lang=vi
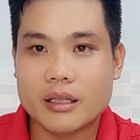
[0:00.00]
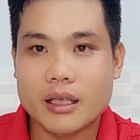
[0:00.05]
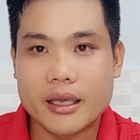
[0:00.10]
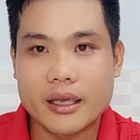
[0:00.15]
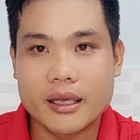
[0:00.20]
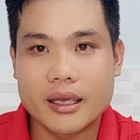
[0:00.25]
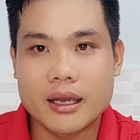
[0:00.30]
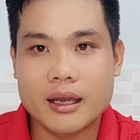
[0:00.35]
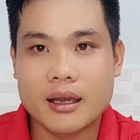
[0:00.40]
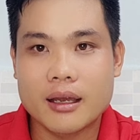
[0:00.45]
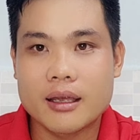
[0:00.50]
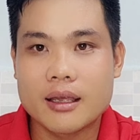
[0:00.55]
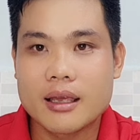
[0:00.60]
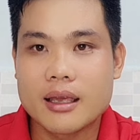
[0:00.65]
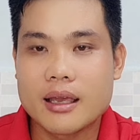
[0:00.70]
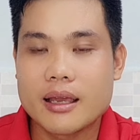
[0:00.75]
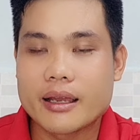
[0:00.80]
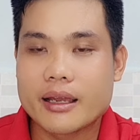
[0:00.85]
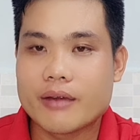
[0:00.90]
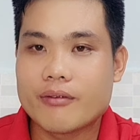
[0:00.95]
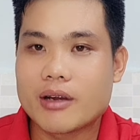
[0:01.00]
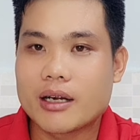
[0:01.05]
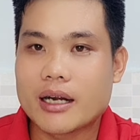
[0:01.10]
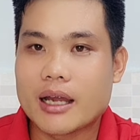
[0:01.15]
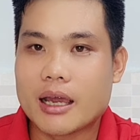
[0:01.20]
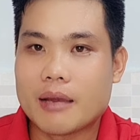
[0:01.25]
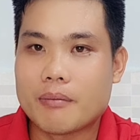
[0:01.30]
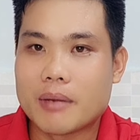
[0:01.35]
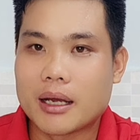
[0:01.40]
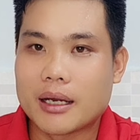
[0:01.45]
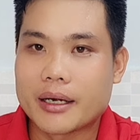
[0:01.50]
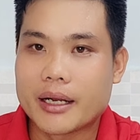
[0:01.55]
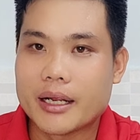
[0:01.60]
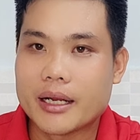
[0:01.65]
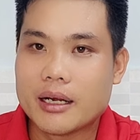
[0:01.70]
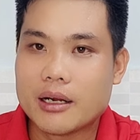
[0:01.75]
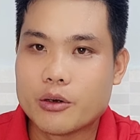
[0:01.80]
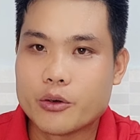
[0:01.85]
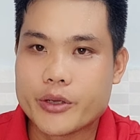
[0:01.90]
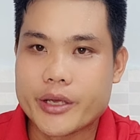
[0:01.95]
thì à, cái vấn đề mà đi
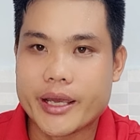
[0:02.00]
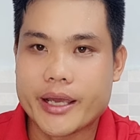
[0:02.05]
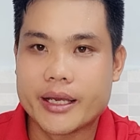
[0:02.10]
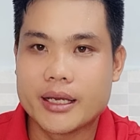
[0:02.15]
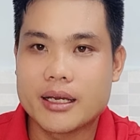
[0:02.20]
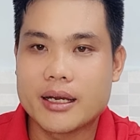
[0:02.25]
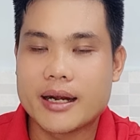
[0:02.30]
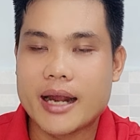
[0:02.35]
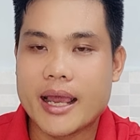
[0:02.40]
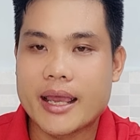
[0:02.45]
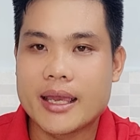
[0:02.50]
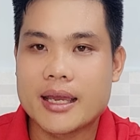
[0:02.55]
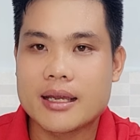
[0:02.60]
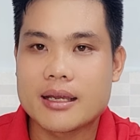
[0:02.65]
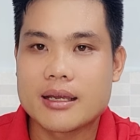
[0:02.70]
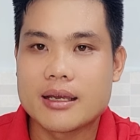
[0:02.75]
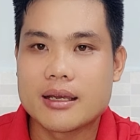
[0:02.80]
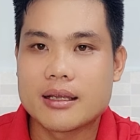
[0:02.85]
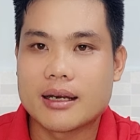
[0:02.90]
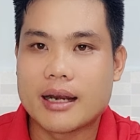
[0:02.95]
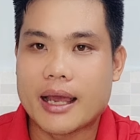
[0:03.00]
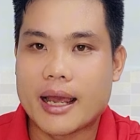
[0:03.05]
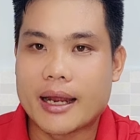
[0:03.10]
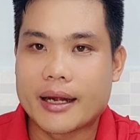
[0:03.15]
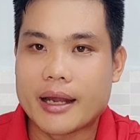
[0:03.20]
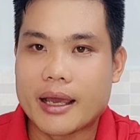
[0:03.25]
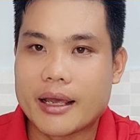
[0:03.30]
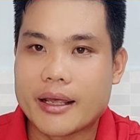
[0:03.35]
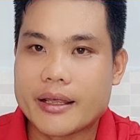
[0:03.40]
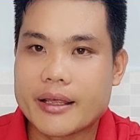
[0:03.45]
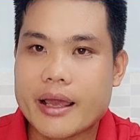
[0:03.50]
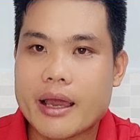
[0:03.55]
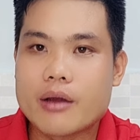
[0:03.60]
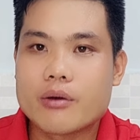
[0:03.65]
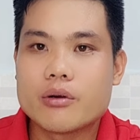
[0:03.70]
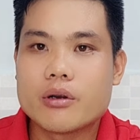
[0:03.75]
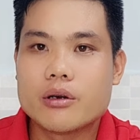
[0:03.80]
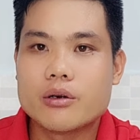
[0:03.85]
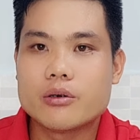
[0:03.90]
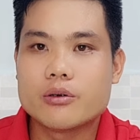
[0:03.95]
lưu diễn ở đây á, là để
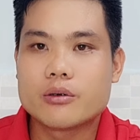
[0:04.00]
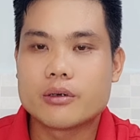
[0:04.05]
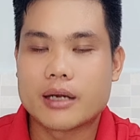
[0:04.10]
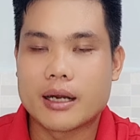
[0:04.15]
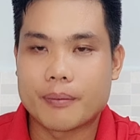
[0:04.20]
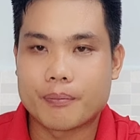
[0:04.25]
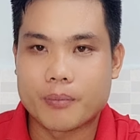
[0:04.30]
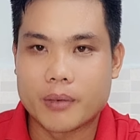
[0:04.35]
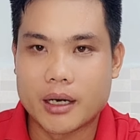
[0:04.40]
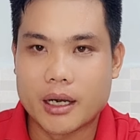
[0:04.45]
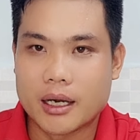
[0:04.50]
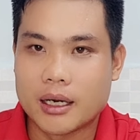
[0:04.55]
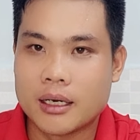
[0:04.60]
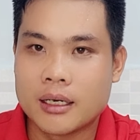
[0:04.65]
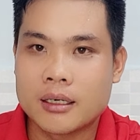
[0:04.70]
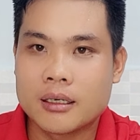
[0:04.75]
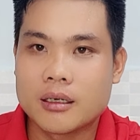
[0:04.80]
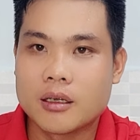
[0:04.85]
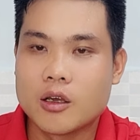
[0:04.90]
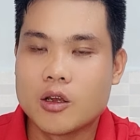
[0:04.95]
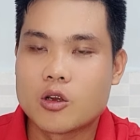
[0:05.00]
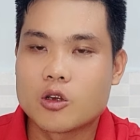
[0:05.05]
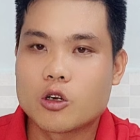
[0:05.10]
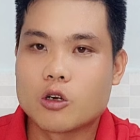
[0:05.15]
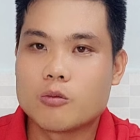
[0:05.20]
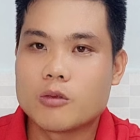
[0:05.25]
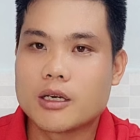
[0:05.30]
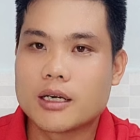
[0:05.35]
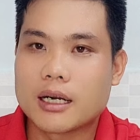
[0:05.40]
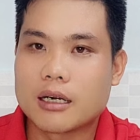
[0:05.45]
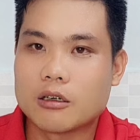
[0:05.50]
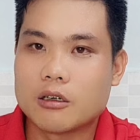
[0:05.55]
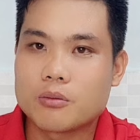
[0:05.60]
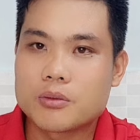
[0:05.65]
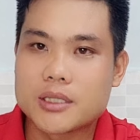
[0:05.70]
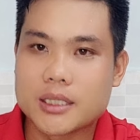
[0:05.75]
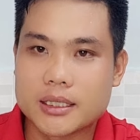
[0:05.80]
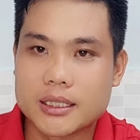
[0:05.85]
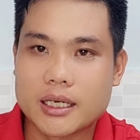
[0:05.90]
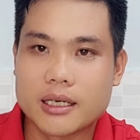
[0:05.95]
giao lưu gặp gỡ cũng như là lúc
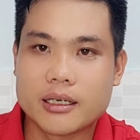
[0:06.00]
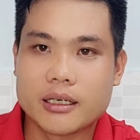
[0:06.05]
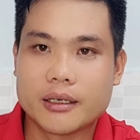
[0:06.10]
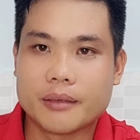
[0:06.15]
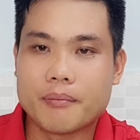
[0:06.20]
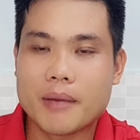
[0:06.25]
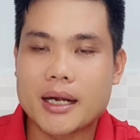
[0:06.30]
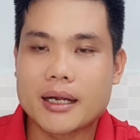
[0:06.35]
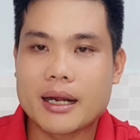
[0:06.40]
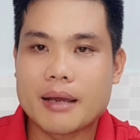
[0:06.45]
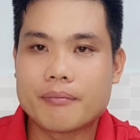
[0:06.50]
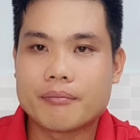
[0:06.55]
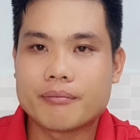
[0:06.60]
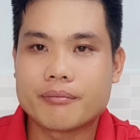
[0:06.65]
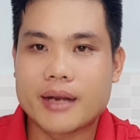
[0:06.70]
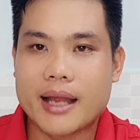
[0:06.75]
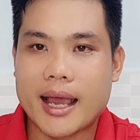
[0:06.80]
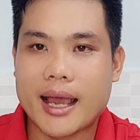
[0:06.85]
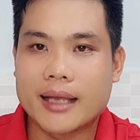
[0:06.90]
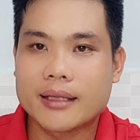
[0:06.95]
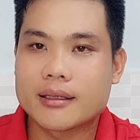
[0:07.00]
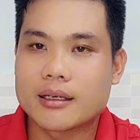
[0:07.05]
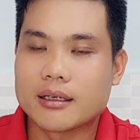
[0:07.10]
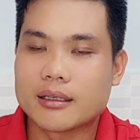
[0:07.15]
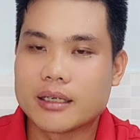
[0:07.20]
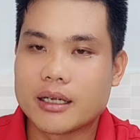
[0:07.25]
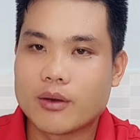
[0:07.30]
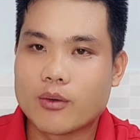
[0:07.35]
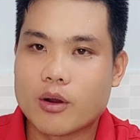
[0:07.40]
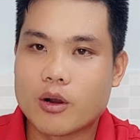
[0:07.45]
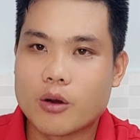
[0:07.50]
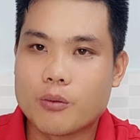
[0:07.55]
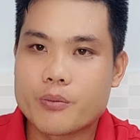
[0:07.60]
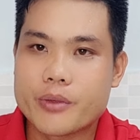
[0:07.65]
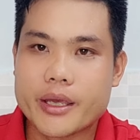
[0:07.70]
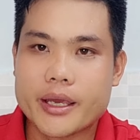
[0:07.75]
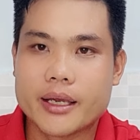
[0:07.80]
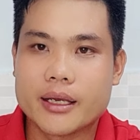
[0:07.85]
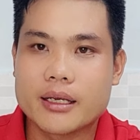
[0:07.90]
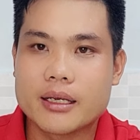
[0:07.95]
sinh thời bác năm đã từng đi qua úc
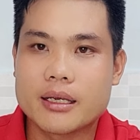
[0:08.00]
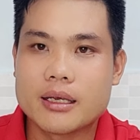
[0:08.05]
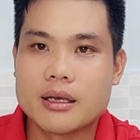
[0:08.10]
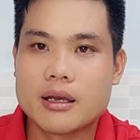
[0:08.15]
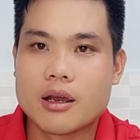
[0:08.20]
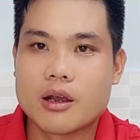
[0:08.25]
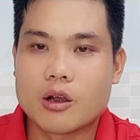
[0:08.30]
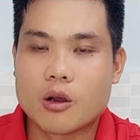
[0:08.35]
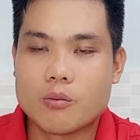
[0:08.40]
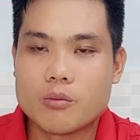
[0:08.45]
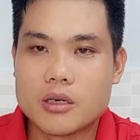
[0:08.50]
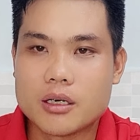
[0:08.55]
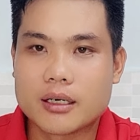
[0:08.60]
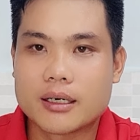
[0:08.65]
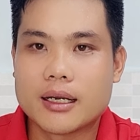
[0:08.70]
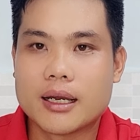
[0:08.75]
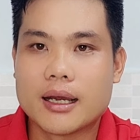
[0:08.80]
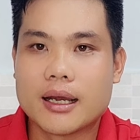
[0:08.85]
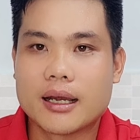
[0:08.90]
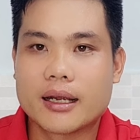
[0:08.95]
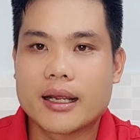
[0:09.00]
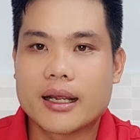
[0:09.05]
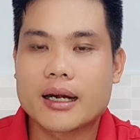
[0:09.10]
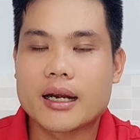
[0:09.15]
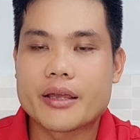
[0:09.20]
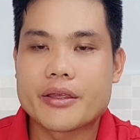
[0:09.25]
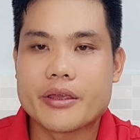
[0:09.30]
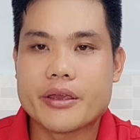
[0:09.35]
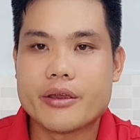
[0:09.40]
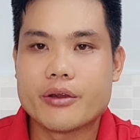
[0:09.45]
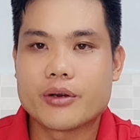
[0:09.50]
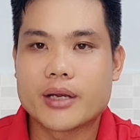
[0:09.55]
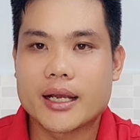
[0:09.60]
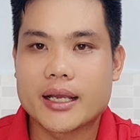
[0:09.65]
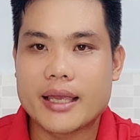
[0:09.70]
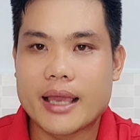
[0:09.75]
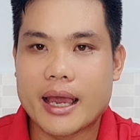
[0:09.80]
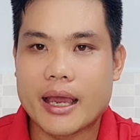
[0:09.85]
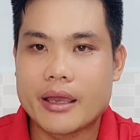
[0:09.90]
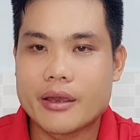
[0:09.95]
diễn cũng được à, rất là nhiều khán
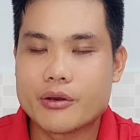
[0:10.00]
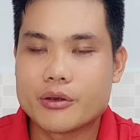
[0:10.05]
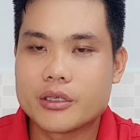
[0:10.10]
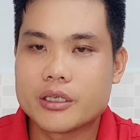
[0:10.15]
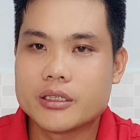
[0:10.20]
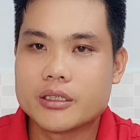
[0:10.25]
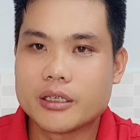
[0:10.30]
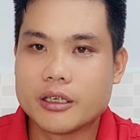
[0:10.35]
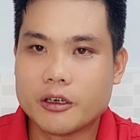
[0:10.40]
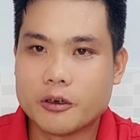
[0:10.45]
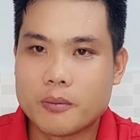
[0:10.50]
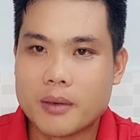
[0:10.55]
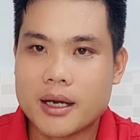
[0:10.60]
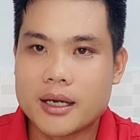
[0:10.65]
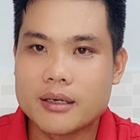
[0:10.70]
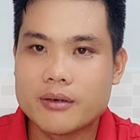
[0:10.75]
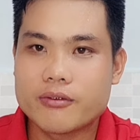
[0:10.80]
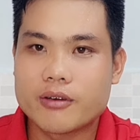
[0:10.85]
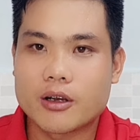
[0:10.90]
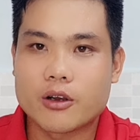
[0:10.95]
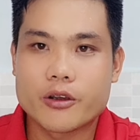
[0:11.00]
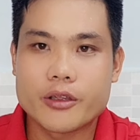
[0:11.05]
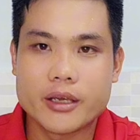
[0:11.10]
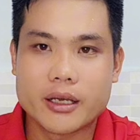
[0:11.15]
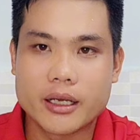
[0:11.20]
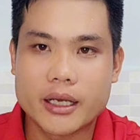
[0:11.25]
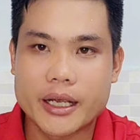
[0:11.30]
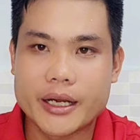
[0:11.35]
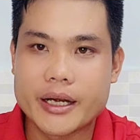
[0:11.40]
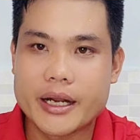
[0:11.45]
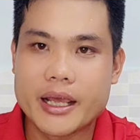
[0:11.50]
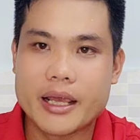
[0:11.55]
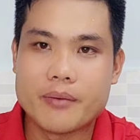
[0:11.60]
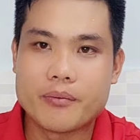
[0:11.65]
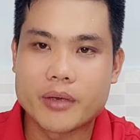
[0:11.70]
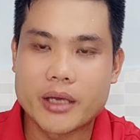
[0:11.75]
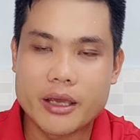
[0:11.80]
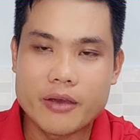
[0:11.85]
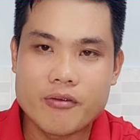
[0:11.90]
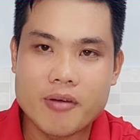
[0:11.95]
giả yêu thương yêu mến và có những kỷ
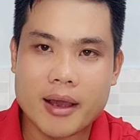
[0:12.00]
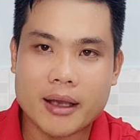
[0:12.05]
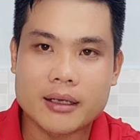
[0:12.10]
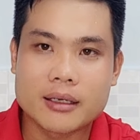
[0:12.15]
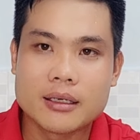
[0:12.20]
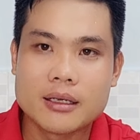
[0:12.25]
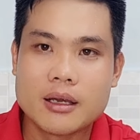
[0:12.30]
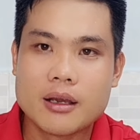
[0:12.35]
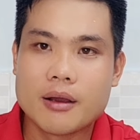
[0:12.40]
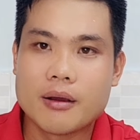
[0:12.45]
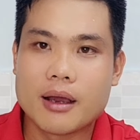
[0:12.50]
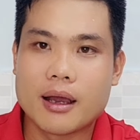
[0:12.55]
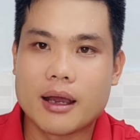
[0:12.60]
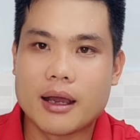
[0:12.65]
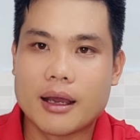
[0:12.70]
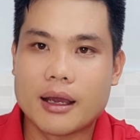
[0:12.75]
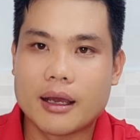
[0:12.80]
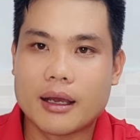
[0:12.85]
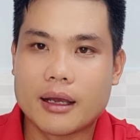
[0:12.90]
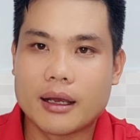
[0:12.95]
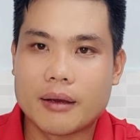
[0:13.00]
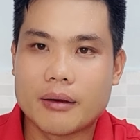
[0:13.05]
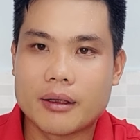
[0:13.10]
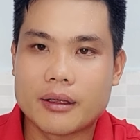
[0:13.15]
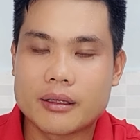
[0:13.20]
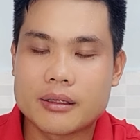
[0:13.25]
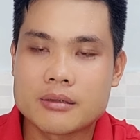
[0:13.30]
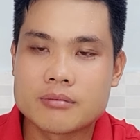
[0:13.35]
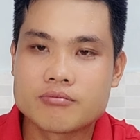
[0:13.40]
niệm kỷ vật à,